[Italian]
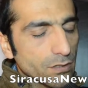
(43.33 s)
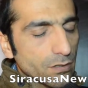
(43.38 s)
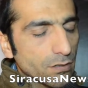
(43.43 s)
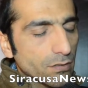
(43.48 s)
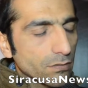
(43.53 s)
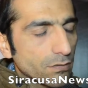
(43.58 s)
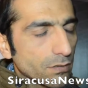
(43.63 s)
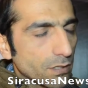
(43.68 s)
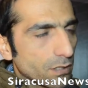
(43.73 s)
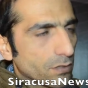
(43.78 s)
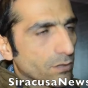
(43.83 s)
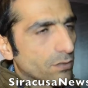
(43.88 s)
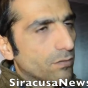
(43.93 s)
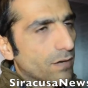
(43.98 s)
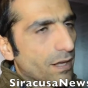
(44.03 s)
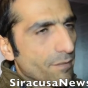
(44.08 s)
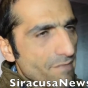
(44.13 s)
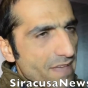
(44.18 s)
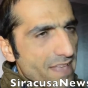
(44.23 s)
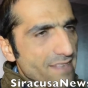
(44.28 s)
in consiglio
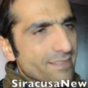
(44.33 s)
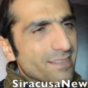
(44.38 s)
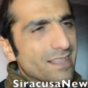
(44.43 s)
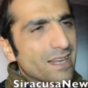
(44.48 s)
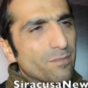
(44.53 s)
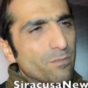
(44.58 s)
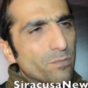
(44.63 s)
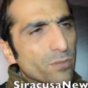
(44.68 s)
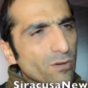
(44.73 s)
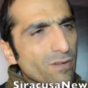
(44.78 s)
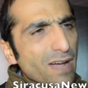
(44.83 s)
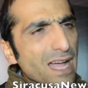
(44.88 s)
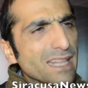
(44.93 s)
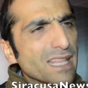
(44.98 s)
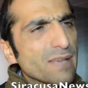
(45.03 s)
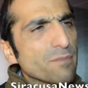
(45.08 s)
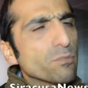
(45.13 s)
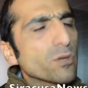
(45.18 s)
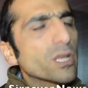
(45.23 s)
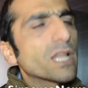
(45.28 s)
dovrebbe essere
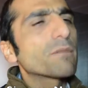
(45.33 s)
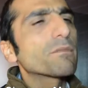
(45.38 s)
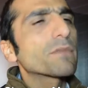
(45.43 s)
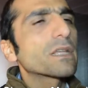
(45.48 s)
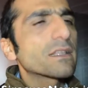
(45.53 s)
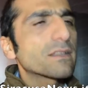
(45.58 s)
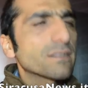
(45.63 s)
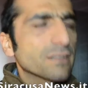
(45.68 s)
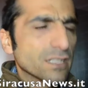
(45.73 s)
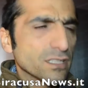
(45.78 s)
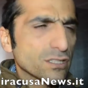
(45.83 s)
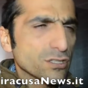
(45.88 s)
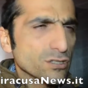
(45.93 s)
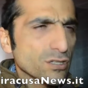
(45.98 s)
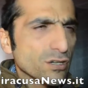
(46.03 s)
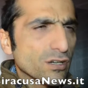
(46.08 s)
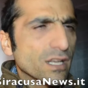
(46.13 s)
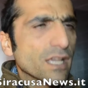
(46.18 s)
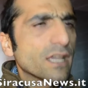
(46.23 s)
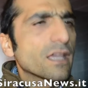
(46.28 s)
approvata e poi
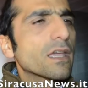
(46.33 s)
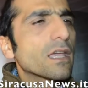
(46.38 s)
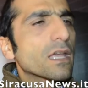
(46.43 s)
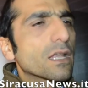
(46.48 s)
l'amministrazione